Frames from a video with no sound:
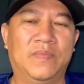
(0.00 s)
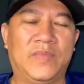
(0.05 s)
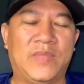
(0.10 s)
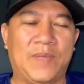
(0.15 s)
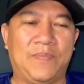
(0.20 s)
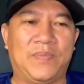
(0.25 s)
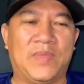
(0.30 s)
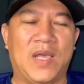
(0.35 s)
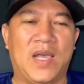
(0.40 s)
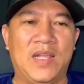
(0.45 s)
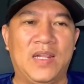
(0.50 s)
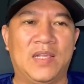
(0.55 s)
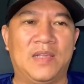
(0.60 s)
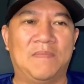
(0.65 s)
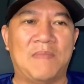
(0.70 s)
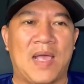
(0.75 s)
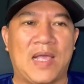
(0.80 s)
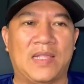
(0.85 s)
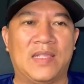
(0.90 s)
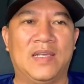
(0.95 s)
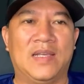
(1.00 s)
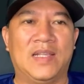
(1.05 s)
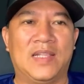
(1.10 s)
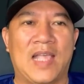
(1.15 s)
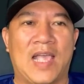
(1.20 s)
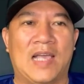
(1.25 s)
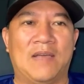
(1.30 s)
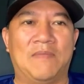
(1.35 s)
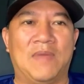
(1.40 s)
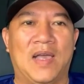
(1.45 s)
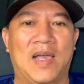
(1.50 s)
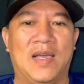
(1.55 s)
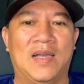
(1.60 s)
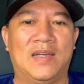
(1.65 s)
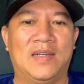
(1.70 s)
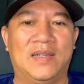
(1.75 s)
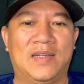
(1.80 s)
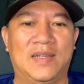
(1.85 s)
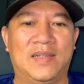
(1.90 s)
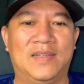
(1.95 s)
sắp tới là bắt những cái thằng mà
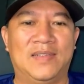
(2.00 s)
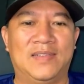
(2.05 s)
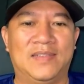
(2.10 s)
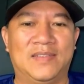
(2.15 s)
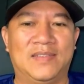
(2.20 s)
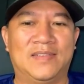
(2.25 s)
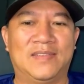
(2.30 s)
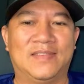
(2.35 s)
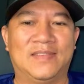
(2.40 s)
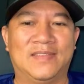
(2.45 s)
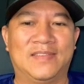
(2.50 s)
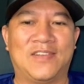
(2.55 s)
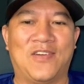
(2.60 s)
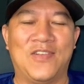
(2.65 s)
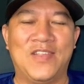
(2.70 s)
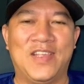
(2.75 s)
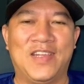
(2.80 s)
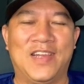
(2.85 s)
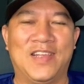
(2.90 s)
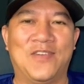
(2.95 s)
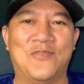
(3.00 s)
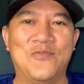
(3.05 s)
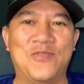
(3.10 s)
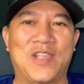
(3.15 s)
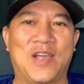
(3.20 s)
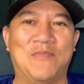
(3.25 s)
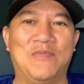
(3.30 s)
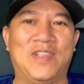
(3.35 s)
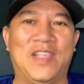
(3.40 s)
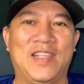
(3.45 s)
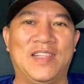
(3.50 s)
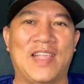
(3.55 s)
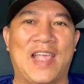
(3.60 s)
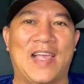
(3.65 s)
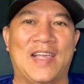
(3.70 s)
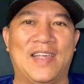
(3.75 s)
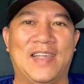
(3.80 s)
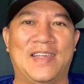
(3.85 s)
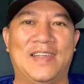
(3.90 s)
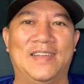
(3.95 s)
à, coi như là ngủ trong chiến
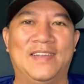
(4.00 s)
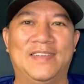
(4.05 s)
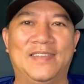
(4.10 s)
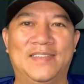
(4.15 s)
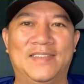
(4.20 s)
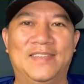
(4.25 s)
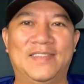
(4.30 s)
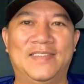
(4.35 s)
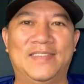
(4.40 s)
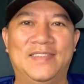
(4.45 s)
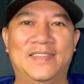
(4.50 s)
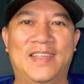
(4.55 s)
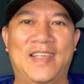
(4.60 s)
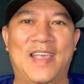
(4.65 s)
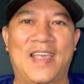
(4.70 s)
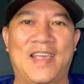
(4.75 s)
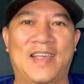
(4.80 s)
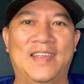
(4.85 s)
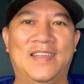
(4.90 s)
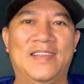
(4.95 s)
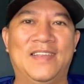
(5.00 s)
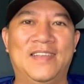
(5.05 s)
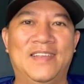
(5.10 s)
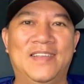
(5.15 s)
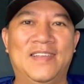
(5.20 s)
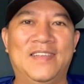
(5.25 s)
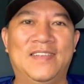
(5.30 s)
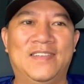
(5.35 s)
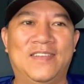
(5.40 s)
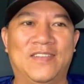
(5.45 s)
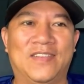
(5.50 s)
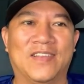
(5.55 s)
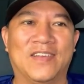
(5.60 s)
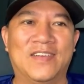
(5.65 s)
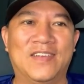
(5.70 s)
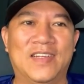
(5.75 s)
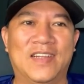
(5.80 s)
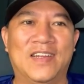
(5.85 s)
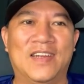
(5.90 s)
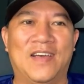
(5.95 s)
thắng á ha nó
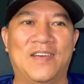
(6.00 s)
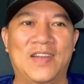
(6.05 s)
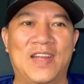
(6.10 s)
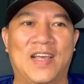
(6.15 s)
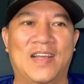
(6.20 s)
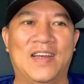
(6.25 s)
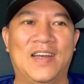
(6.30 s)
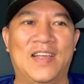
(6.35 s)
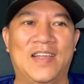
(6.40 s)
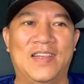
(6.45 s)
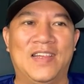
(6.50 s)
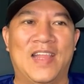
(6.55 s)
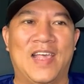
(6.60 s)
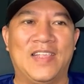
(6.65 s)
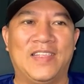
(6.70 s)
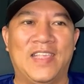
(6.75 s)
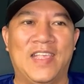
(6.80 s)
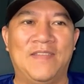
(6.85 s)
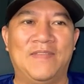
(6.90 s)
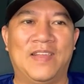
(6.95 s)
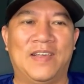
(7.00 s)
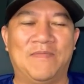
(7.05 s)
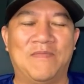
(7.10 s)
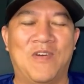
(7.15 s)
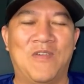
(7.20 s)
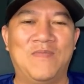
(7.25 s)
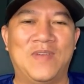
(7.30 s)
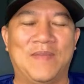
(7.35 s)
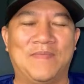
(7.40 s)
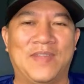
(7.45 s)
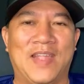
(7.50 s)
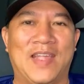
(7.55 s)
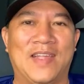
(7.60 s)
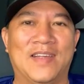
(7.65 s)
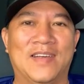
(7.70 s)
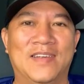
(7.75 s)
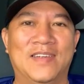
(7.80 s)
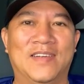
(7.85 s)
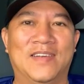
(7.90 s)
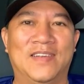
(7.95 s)
tưởng là ở là nó lên livestream là bốn năm ngàn
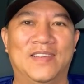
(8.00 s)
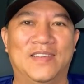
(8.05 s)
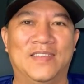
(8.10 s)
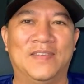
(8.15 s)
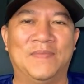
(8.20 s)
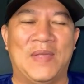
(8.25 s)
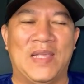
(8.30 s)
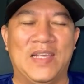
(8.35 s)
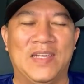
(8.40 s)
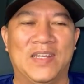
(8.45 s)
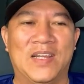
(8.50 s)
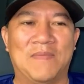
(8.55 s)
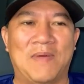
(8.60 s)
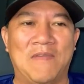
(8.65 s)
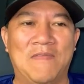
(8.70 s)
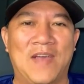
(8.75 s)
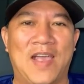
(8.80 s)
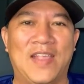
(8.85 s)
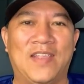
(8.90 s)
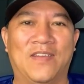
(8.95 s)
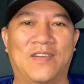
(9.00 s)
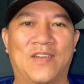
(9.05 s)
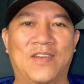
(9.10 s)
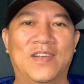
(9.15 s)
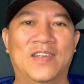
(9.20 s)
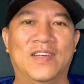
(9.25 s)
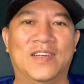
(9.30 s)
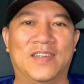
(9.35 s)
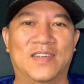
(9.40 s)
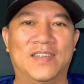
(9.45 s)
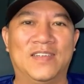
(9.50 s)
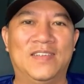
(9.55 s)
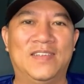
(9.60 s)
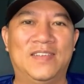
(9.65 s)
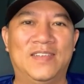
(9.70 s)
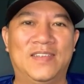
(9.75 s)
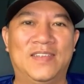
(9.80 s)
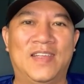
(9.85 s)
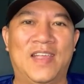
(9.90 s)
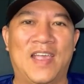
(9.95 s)
người rồi mấy người đó bảo vệ cho nó được
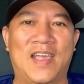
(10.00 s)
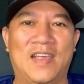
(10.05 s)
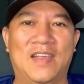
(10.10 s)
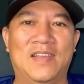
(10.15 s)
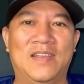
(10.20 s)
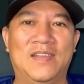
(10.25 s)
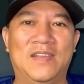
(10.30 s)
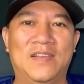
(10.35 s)
ha